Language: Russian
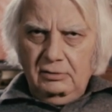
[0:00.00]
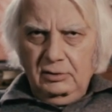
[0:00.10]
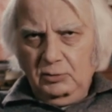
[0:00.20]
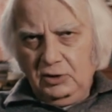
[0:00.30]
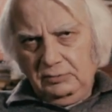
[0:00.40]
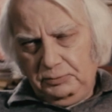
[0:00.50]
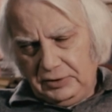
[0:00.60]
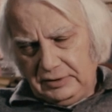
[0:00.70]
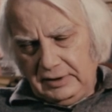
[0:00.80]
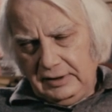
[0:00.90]
Он мог
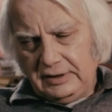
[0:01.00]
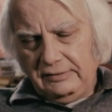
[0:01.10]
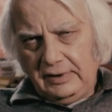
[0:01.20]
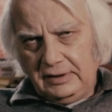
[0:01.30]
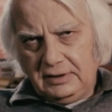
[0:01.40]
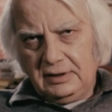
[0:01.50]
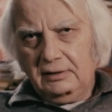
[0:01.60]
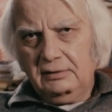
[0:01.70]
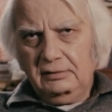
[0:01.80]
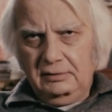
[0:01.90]
просто
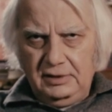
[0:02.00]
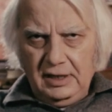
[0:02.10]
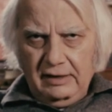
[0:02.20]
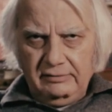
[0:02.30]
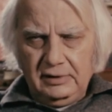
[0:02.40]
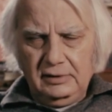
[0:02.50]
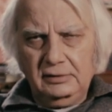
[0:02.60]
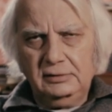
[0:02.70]
называться дьявол,